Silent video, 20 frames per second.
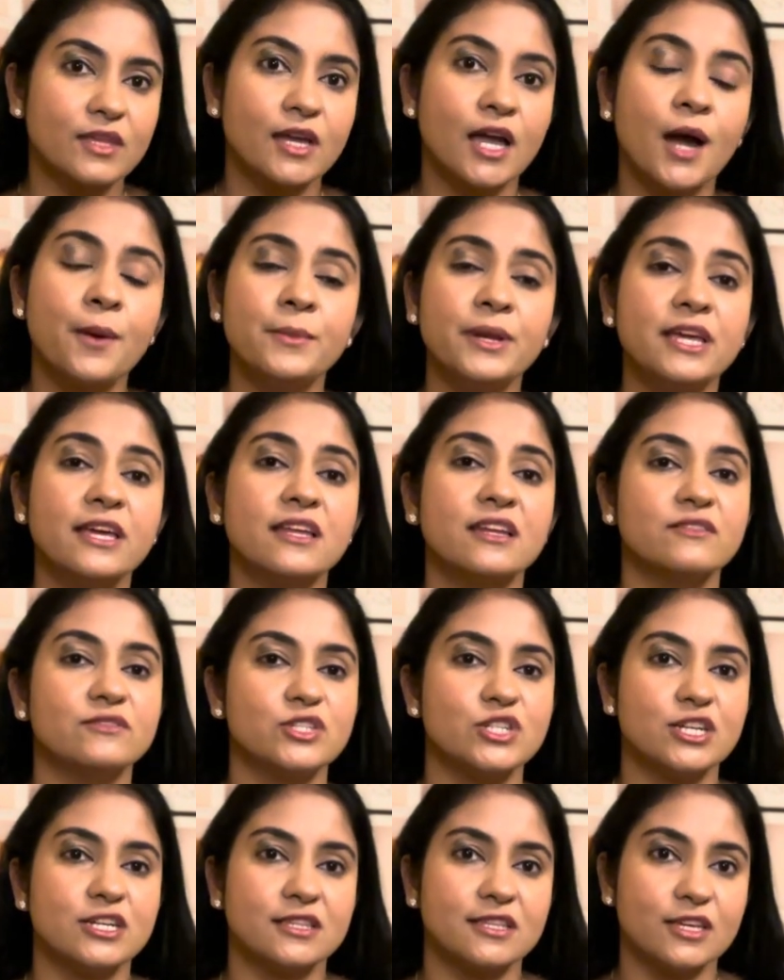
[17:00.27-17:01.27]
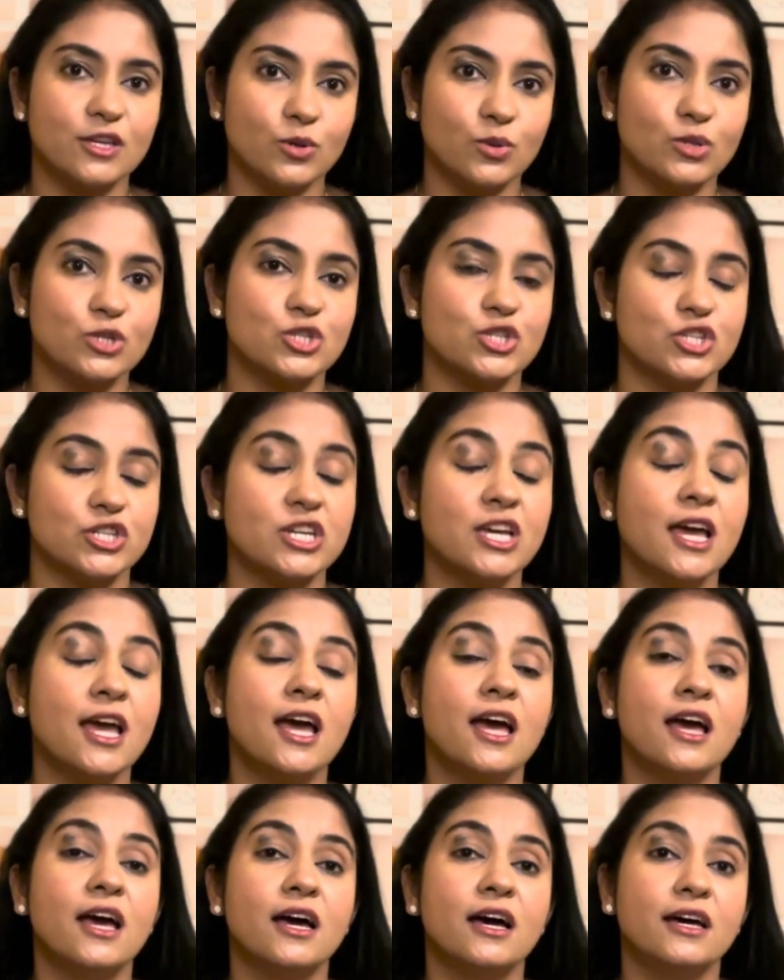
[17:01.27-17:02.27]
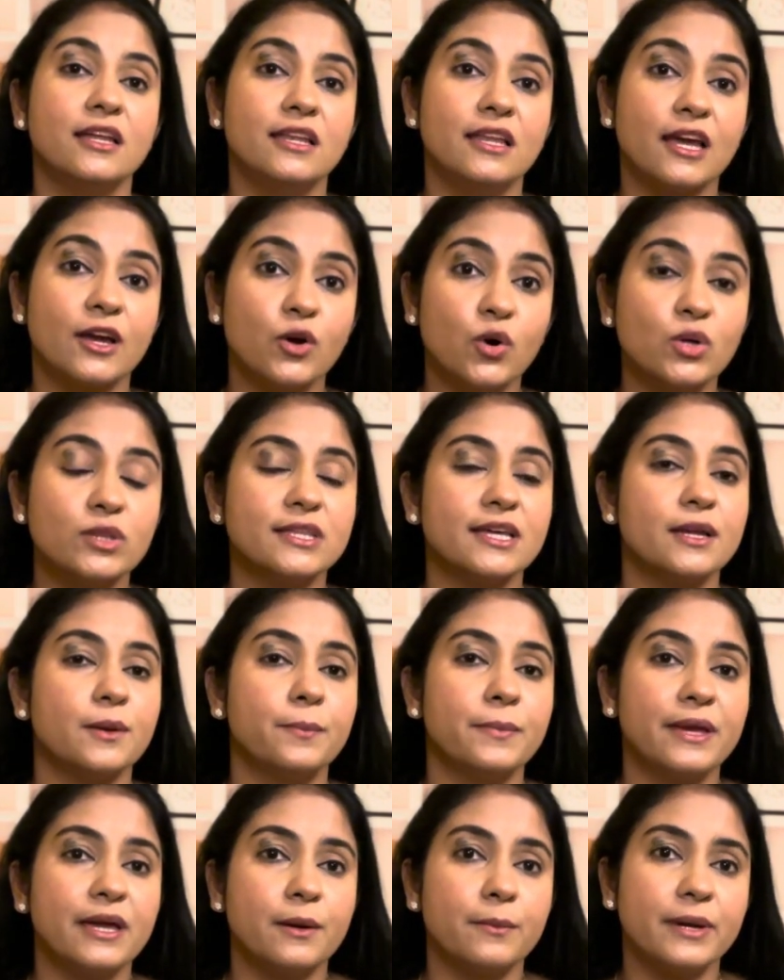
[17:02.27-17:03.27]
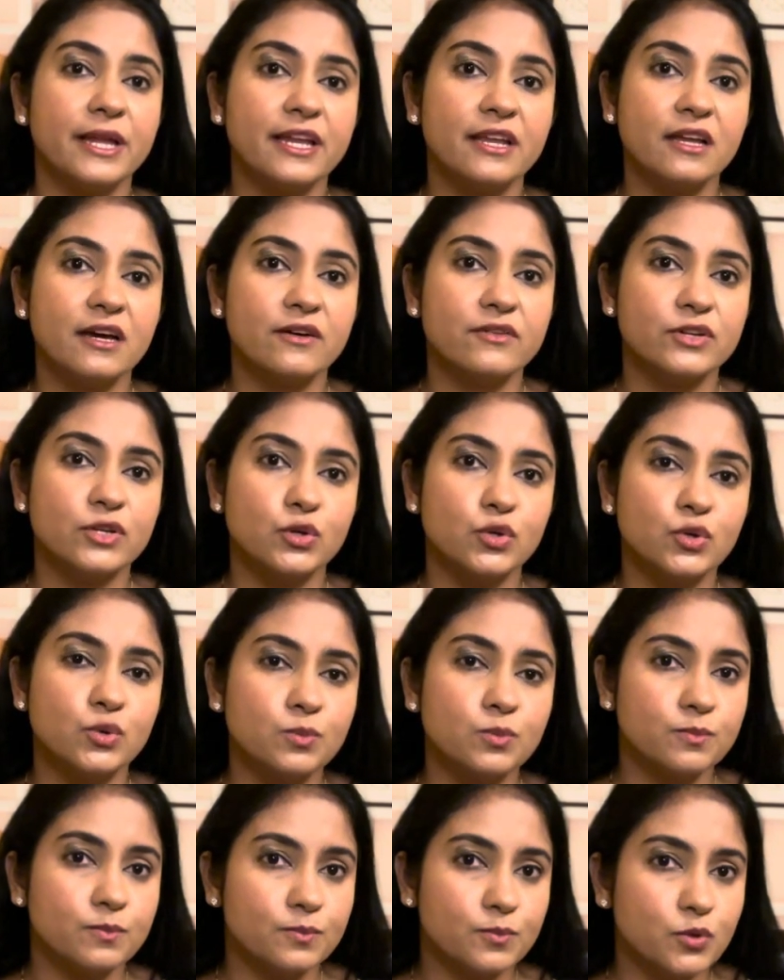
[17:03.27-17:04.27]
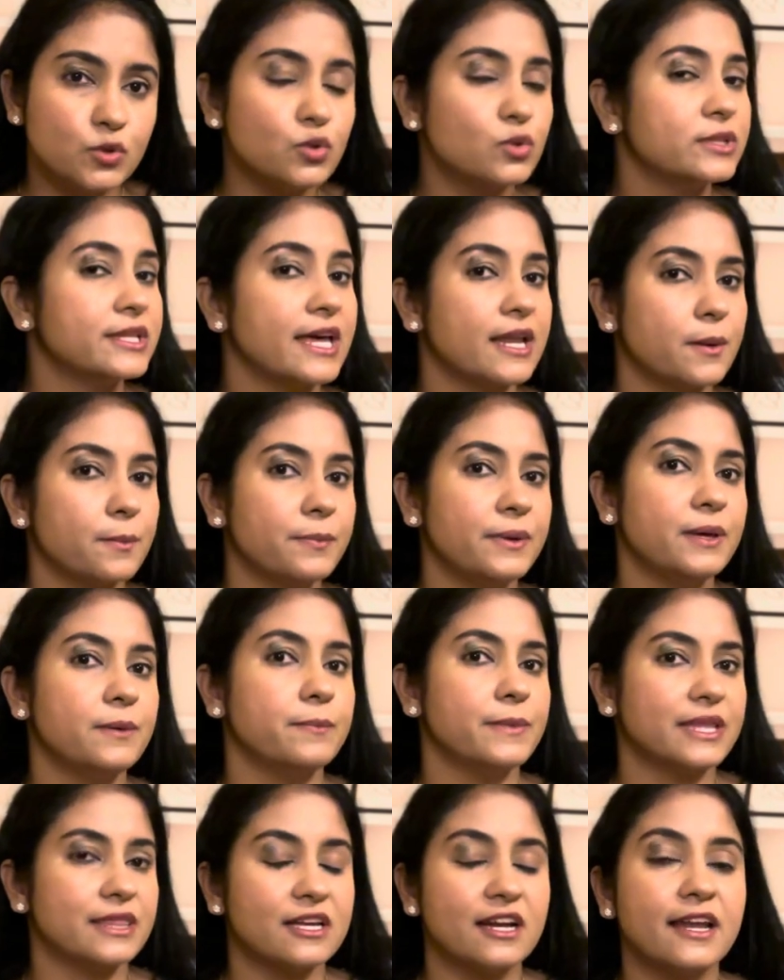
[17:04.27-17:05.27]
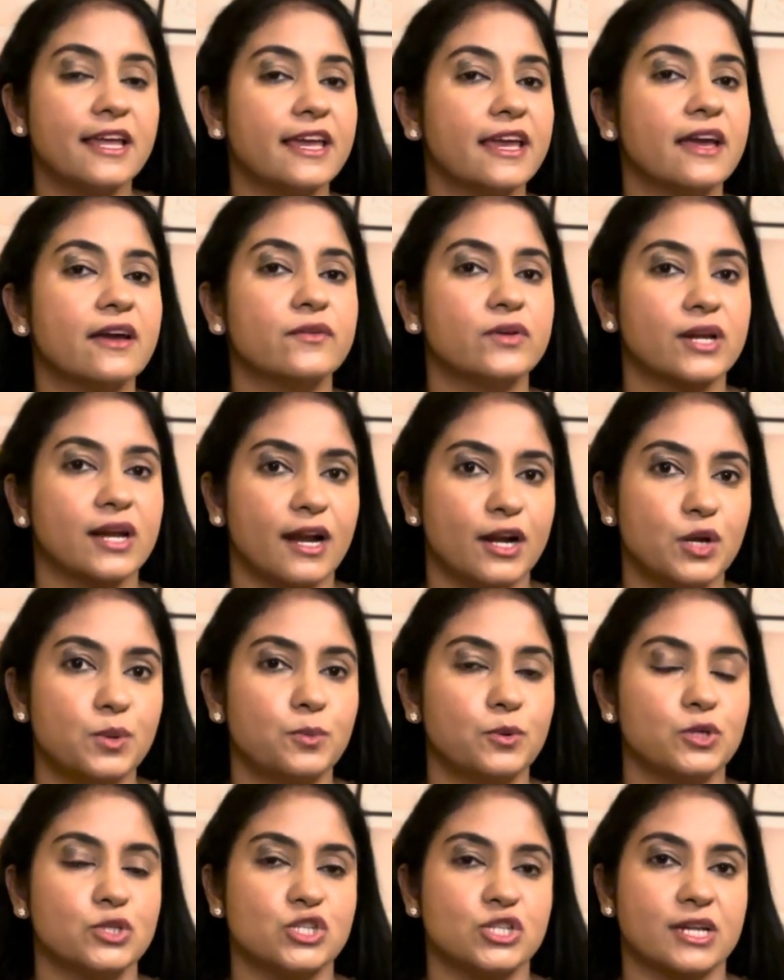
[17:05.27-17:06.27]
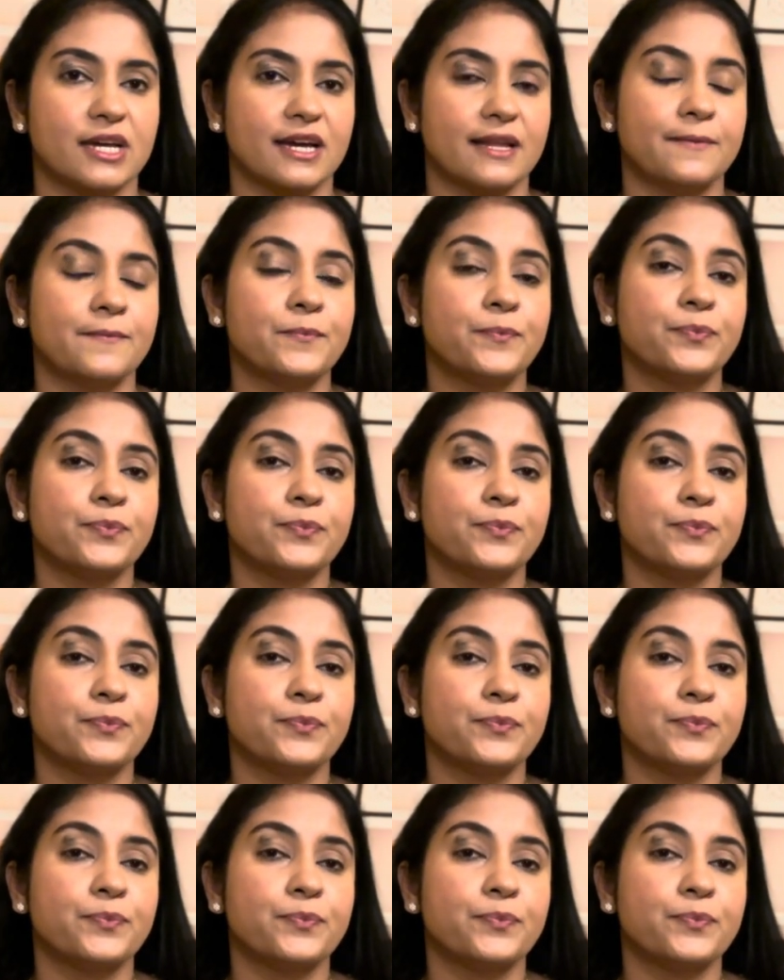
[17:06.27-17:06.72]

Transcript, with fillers: அப்படிங்கிற விஷயத்தை யோசித்து லெகோ தெரப்பி அப்படின்னு அவர் ஒரு புது தெரப்பி மெத்தடையே அவர் கண்டுபிடிச்சிருக்கார்